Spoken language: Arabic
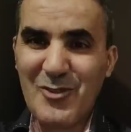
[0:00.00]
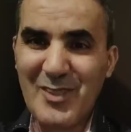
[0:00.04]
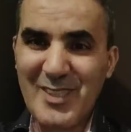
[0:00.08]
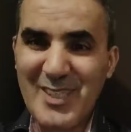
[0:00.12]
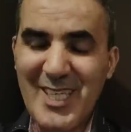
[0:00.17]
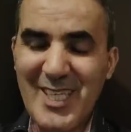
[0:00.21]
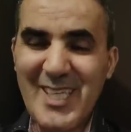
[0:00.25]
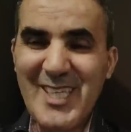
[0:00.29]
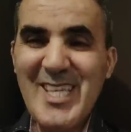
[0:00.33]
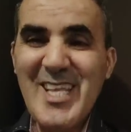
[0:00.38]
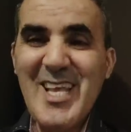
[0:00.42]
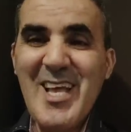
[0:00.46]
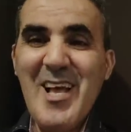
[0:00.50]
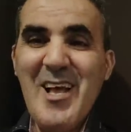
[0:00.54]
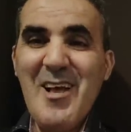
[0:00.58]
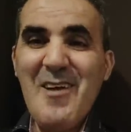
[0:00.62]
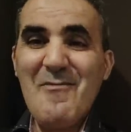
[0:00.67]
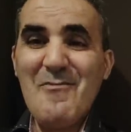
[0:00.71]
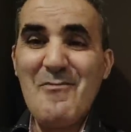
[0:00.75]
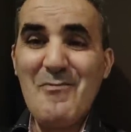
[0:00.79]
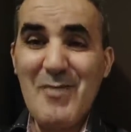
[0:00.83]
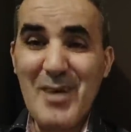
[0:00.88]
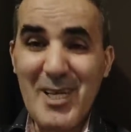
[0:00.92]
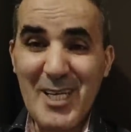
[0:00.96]
الوطن
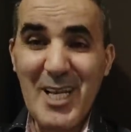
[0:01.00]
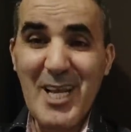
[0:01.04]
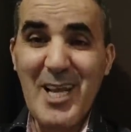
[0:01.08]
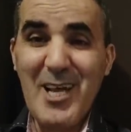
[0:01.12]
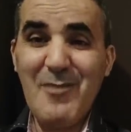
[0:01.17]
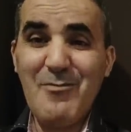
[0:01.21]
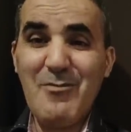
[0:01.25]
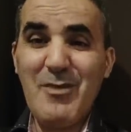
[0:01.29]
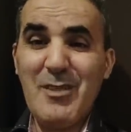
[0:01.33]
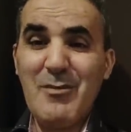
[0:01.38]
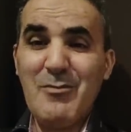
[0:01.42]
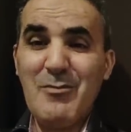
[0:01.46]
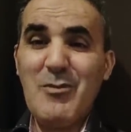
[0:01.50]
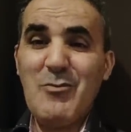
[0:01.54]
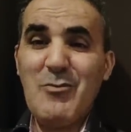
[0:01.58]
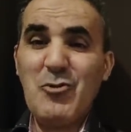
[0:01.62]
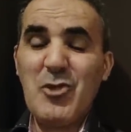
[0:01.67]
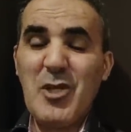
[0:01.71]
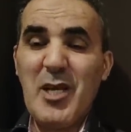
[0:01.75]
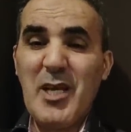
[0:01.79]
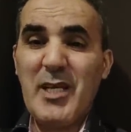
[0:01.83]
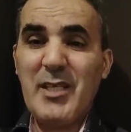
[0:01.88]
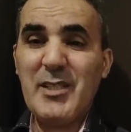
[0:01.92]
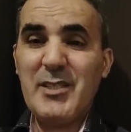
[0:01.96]
مرحبا
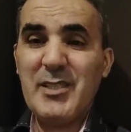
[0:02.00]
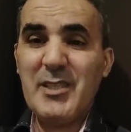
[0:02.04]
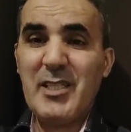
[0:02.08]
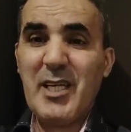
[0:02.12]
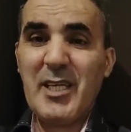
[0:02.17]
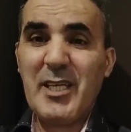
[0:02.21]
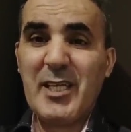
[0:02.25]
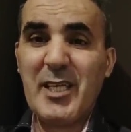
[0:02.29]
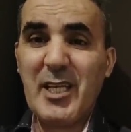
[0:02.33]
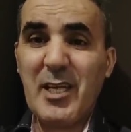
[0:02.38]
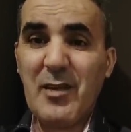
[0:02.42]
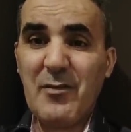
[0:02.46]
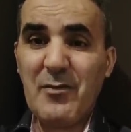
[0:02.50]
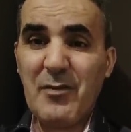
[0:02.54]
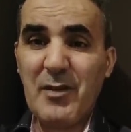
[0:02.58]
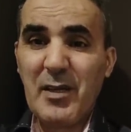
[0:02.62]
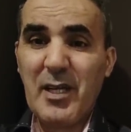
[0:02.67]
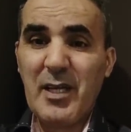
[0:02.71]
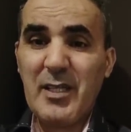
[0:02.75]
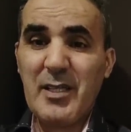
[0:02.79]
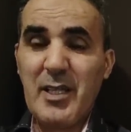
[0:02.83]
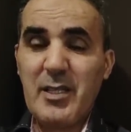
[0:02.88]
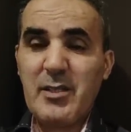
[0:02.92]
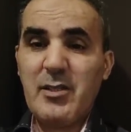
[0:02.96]
بمشاهدينا الكرام في
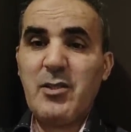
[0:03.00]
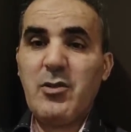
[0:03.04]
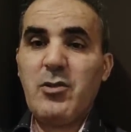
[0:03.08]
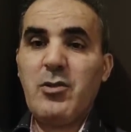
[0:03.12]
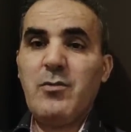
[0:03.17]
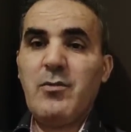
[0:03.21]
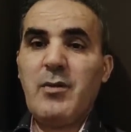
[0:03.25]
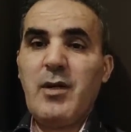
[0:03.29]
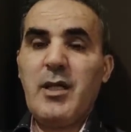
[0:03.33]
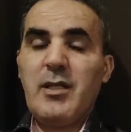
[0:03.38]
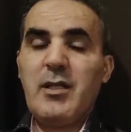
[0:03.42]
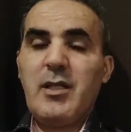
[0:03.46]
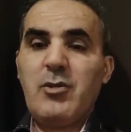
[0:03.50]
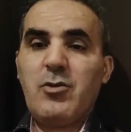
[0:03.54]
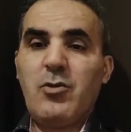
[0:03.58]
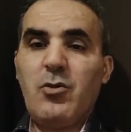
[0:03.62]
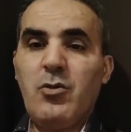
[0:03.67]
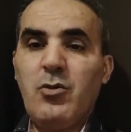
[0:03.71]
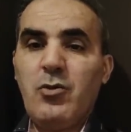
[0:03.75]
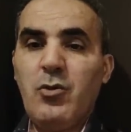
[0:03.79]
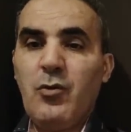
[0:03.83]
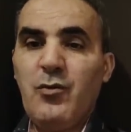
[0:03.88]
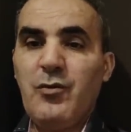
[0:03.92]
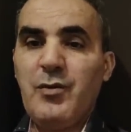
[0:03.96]
قناتكم قناة
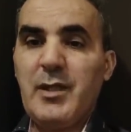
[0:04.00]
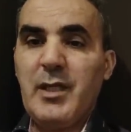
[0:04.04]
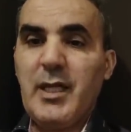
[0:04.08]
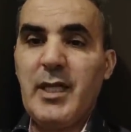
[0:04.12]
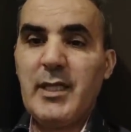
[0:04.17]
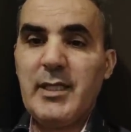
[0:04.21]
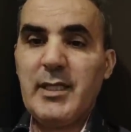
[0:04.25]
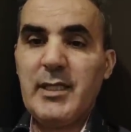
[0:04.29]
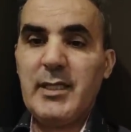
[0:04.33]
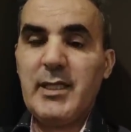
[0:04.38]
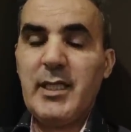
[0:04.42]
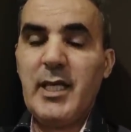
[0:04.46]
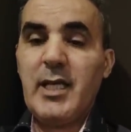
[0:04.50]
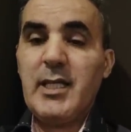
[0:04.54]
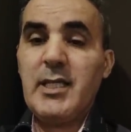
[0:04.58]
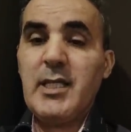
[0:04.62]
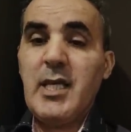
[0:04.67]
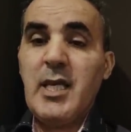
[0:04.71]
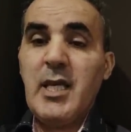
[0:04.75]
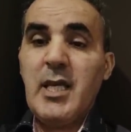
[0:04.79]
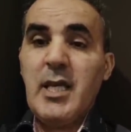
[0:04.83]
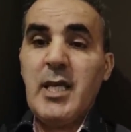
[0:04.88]
أورون في نكديزاد